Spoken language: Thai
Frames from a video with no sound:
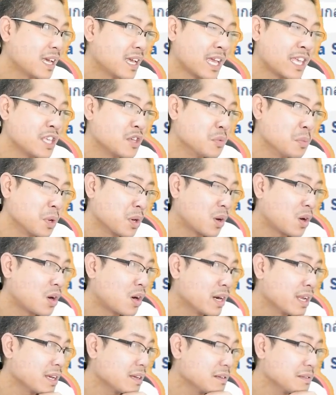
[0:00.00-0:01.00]
ไอ้ไออยู่บนค
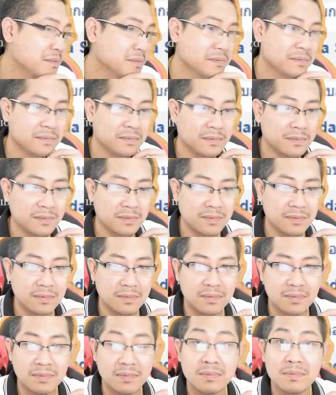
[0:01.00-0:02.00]
อเนี่ย
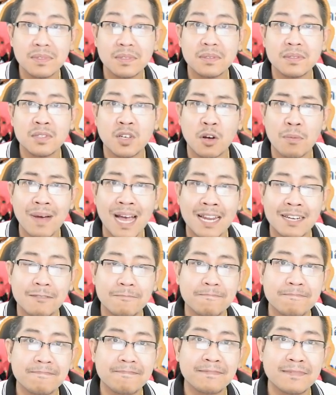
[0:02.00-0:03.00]
สองบาท
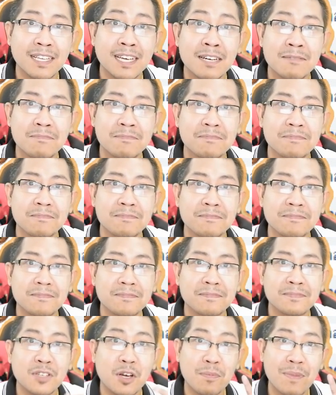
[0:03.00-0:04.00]
นะครับ
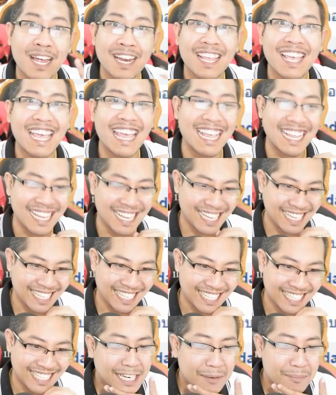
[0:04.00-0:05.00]
สองบาทเอง
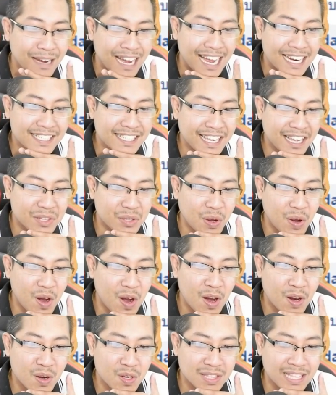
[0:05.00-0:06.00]
ลำคาญเสียงท่
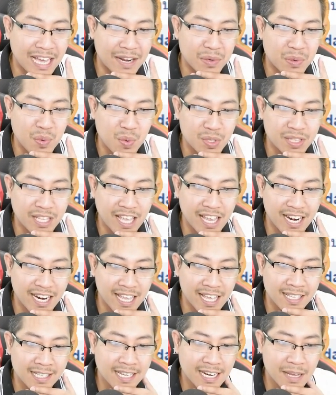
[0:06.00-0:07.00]
อก็ตัดหูทิ้ง
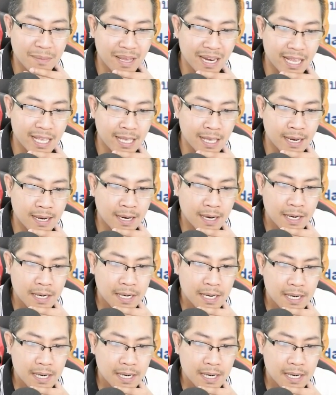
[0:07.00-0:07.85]
ดิจะได้ไม่ได้ยิน